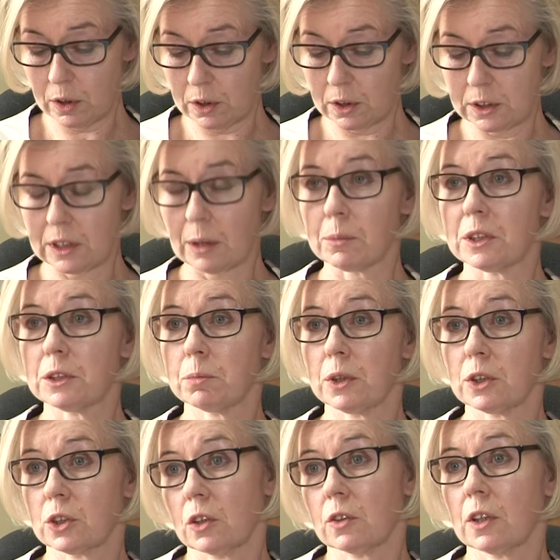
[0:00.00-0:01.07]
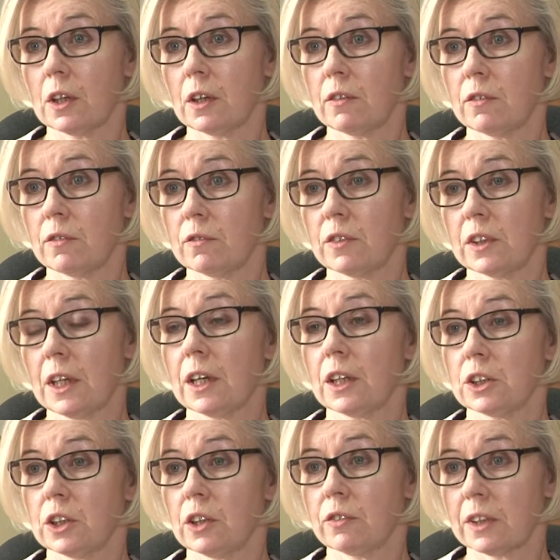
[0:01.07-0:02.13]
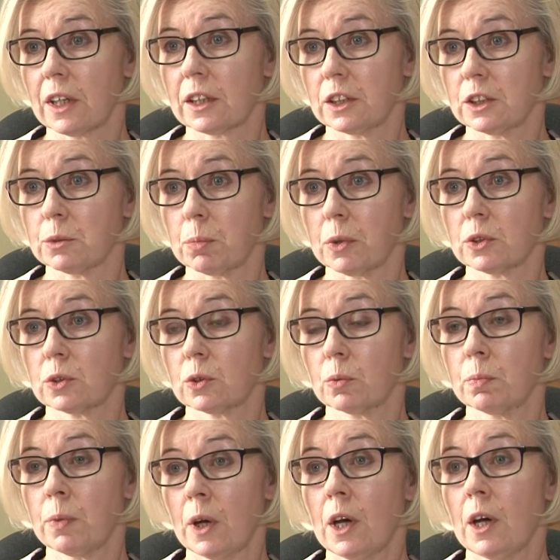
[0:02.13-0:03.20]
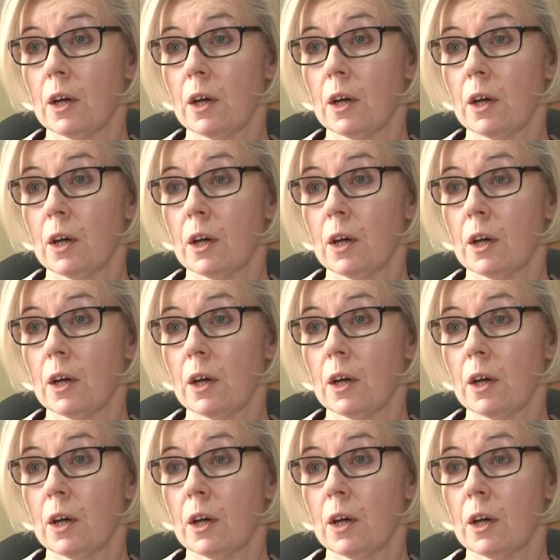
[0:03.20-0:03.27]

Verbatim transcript: zabezpieczone, wydaje się, w taki sposób,